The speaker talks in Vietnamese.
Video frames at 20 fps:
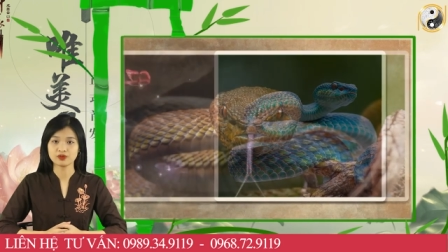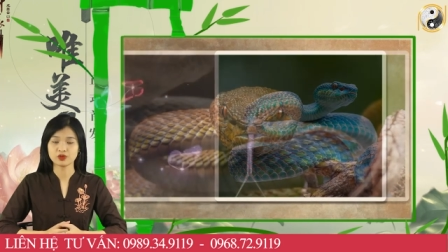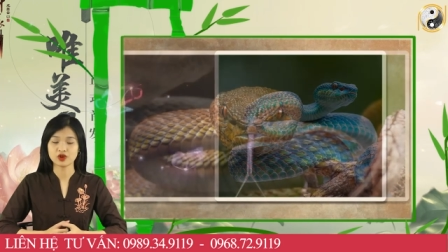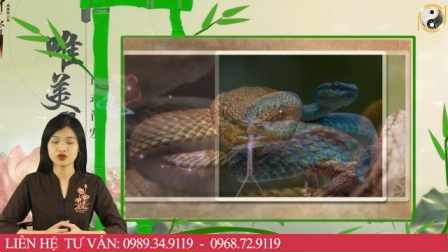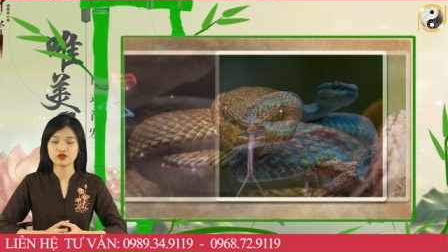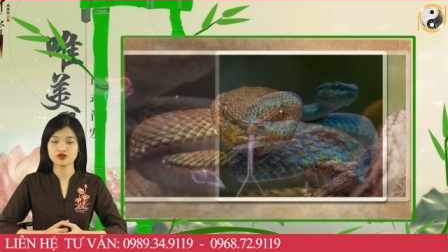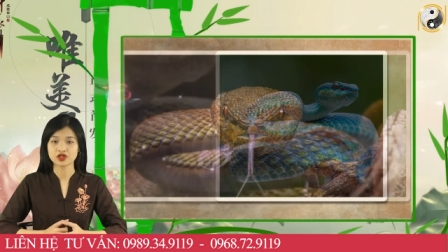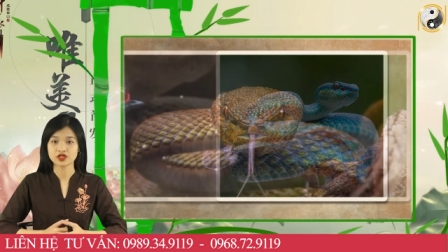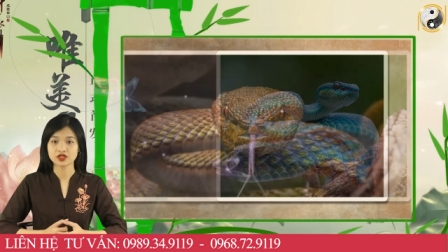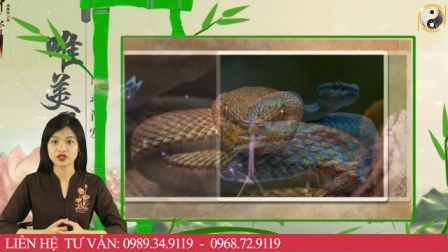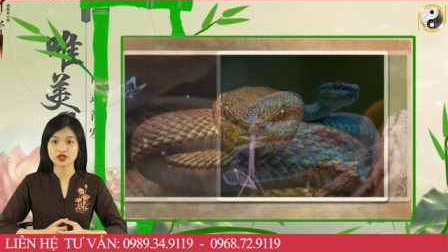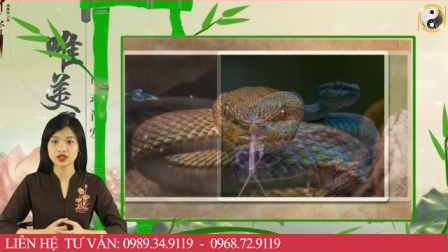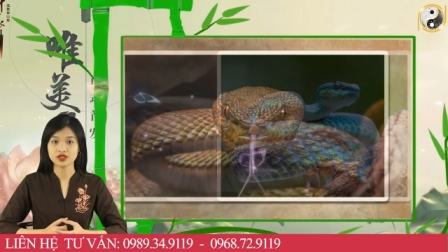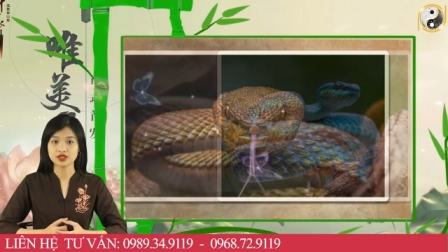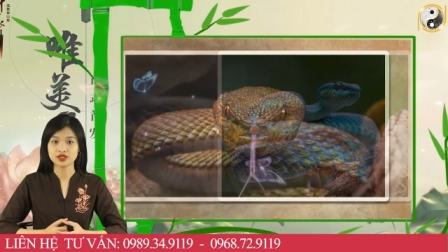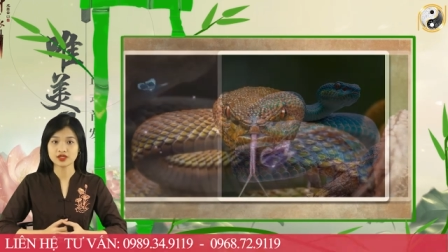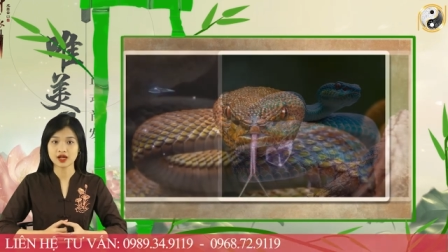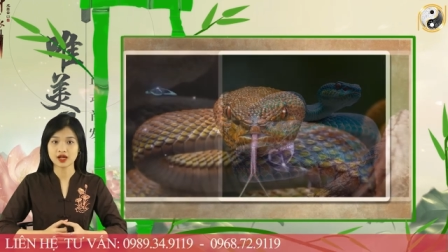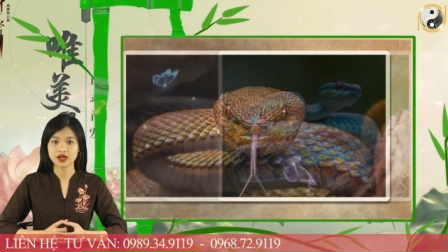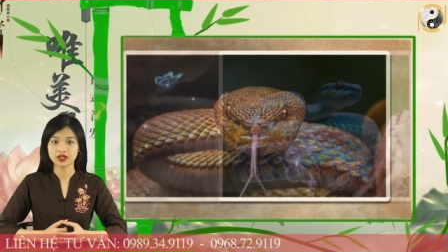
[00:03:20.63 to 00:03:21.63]
mọi việc
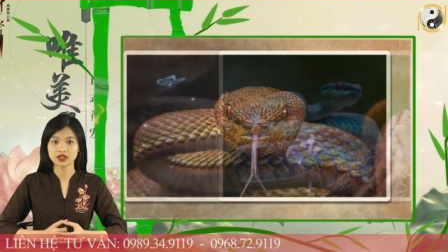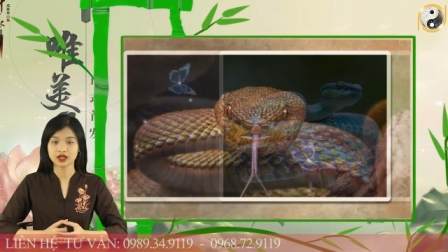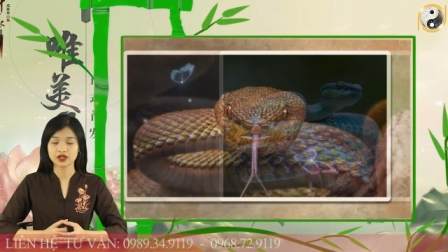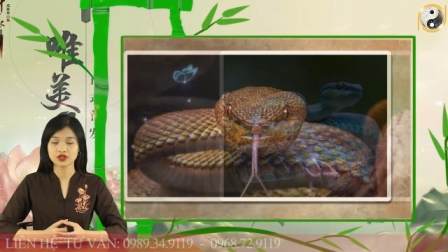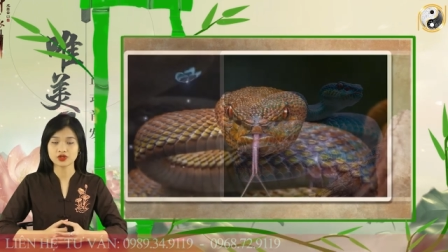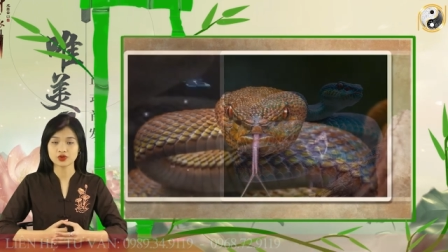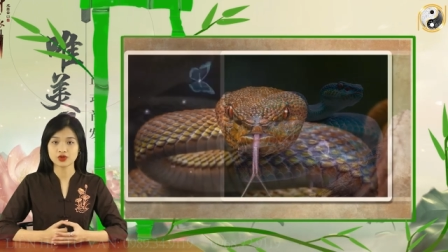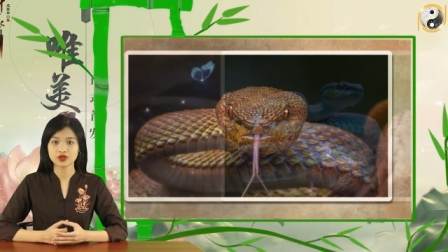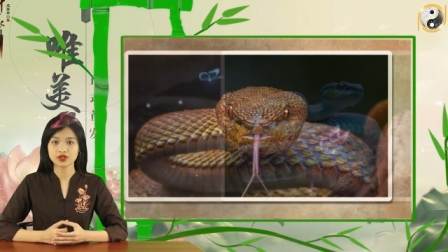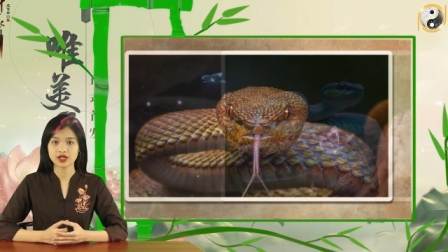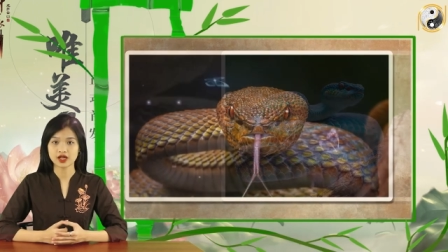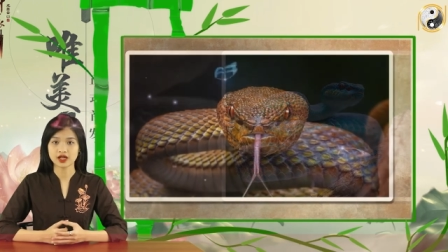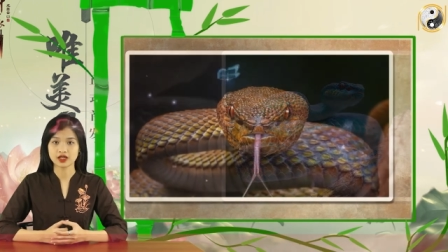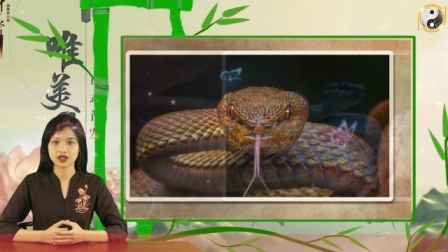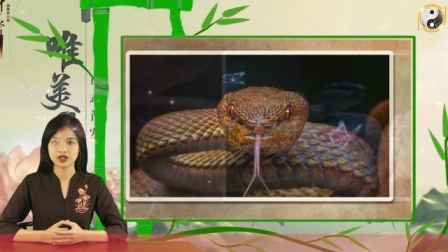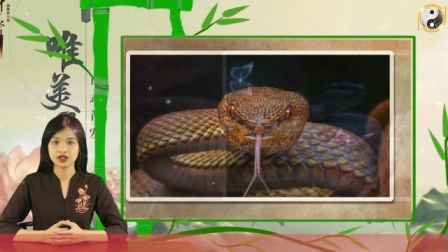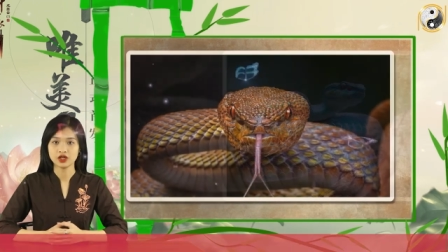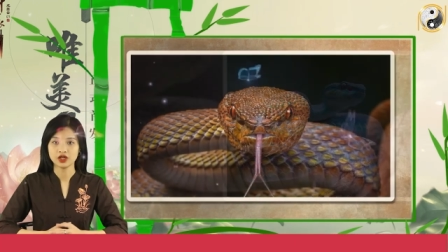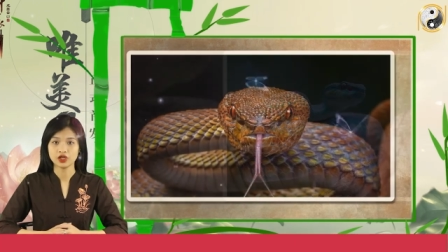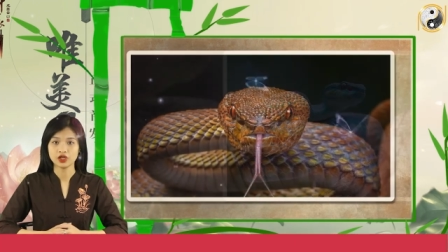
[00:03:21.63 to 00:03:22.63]
diễn ra khá suôn sẻ.